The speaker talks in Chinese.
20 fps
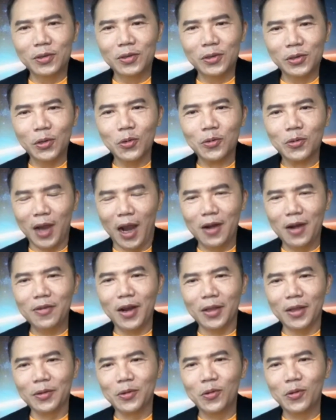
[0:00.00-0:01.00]
受感
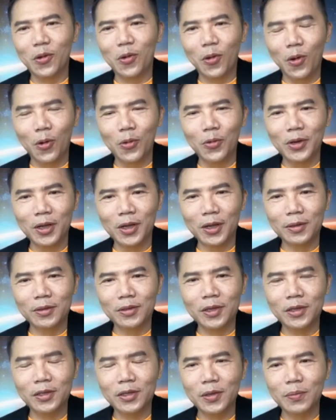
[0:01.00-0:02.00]
染过后呢，
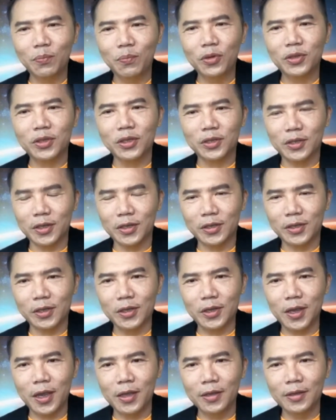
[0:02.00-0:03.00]
其实不止十
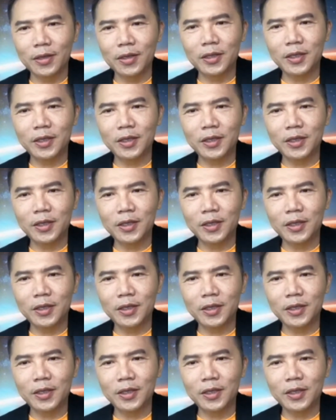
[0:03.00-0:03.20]
四天，